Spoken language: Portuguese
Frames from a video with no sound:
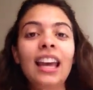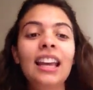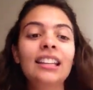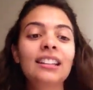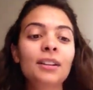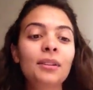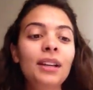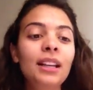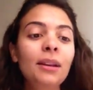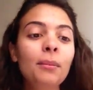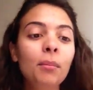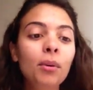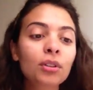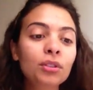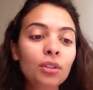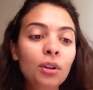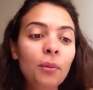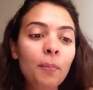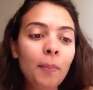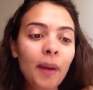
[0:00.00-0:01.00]
Então ele
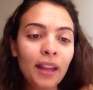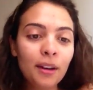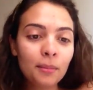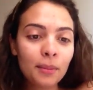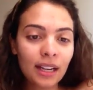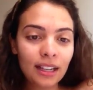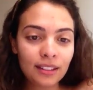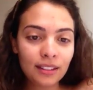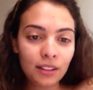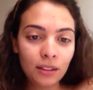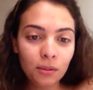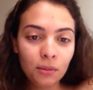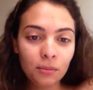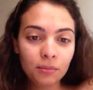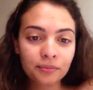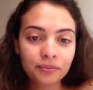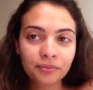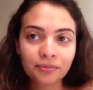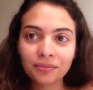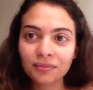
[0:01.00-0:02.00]
botou o pé no Brasil,
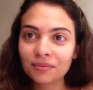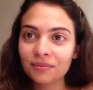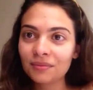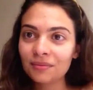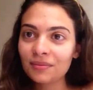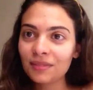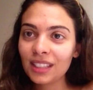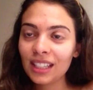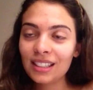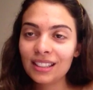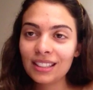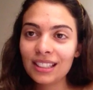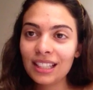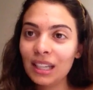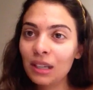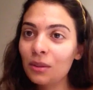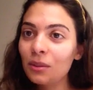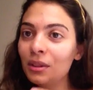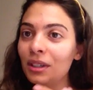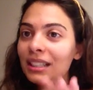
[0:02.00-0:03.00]

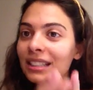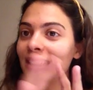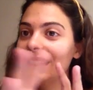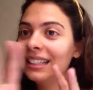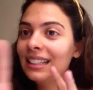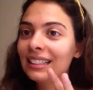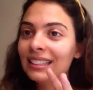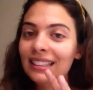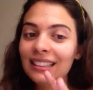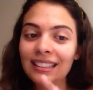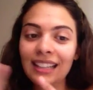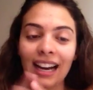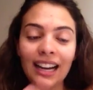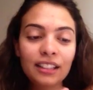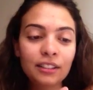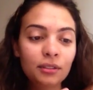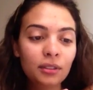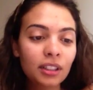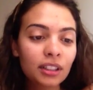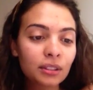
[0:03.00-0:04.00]
chegou assim na
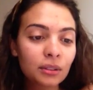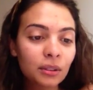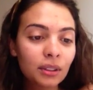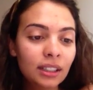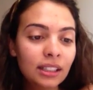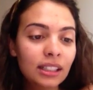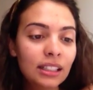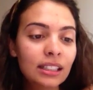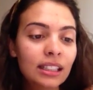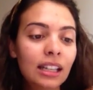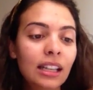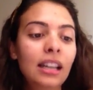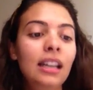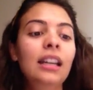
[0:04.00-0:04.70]
cidade, viu as coisas,